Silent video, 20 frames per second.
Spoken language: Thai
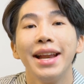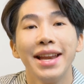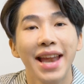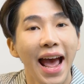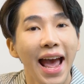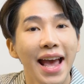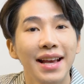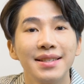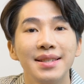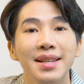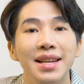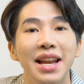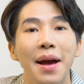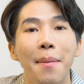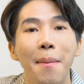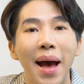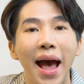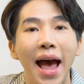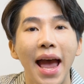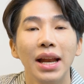ไนซี
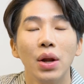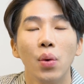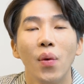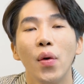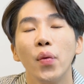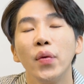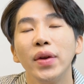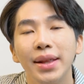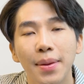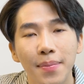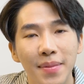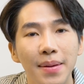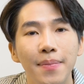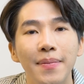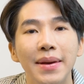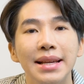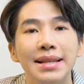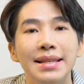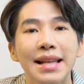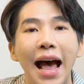นามายหรือว่าวิตามิน
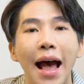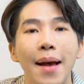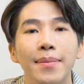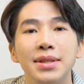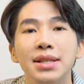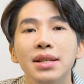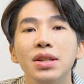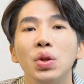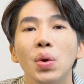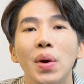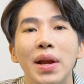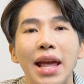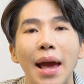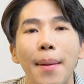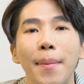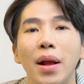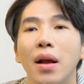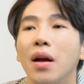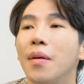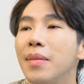B3 ซึ่งตัว
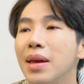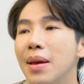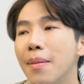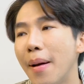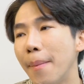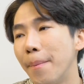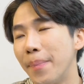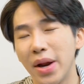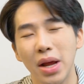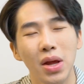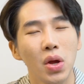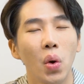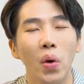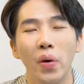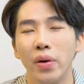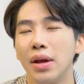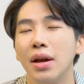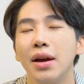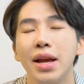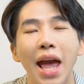นี้มันก็มีแบบประโย
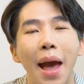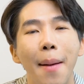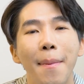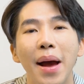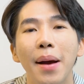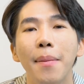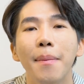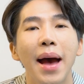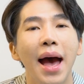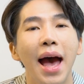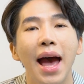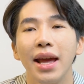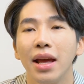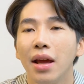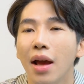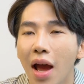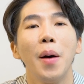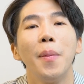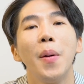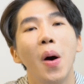ชน์เยอะแยะมากมาย
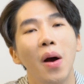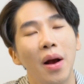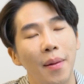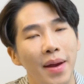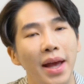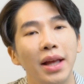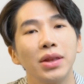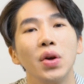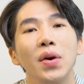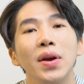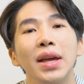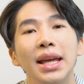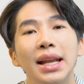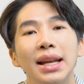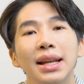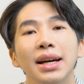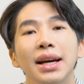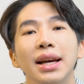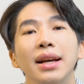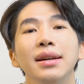พอๆกับเอ็กโตอิ
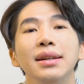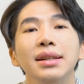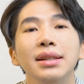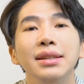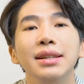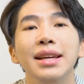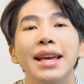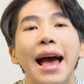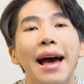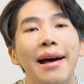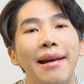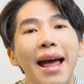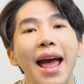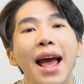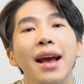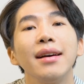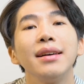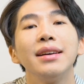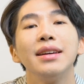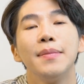นเลยก็คืออย่างแร
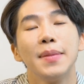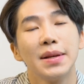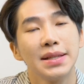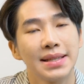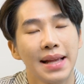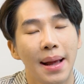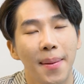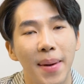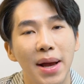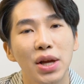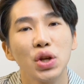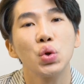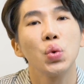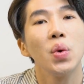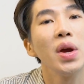กก็คือมันสามารถ